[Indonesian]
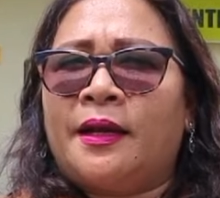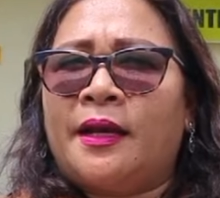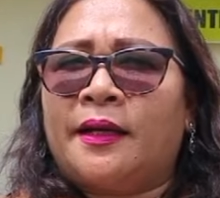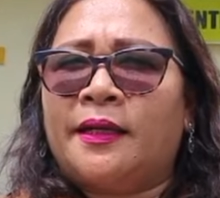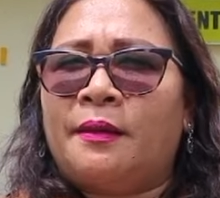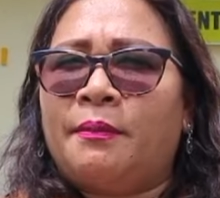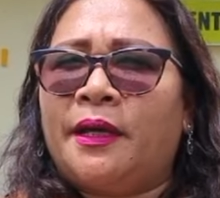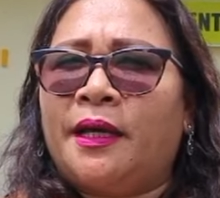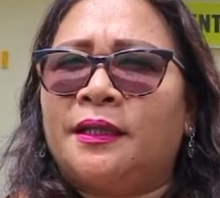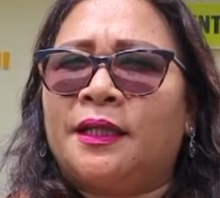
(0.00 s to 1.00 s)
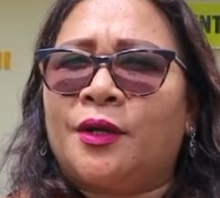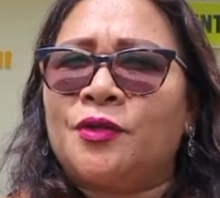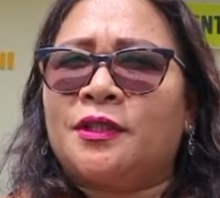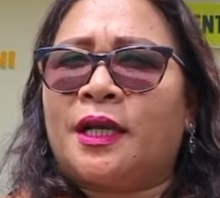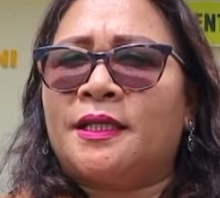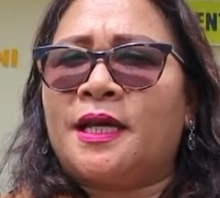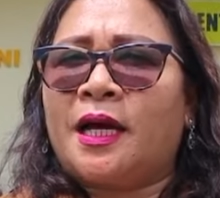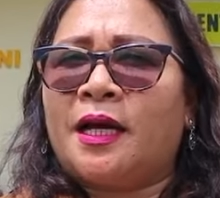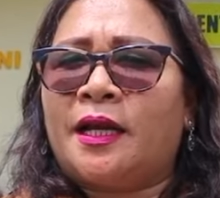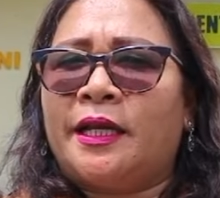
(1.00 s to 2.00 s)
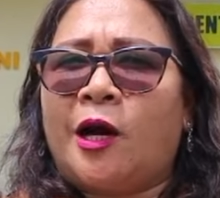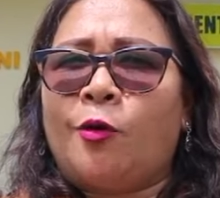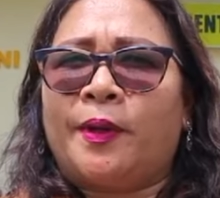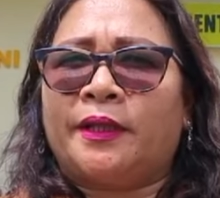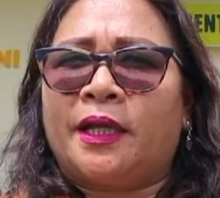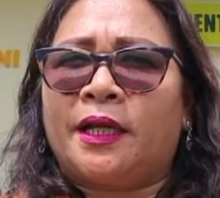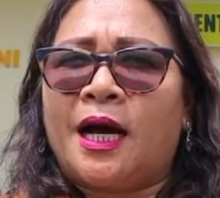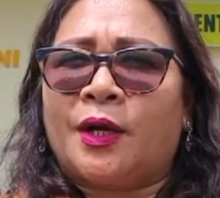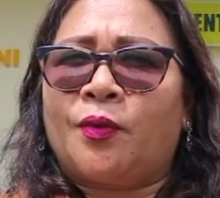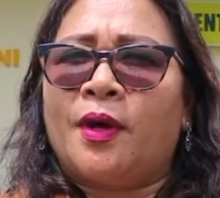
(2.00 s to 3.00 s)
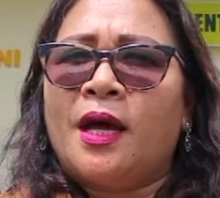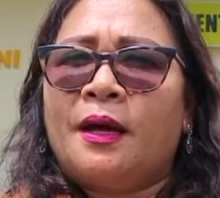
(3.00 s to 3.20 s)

dan kedamaian terus terjaga di Kabupaten Karo.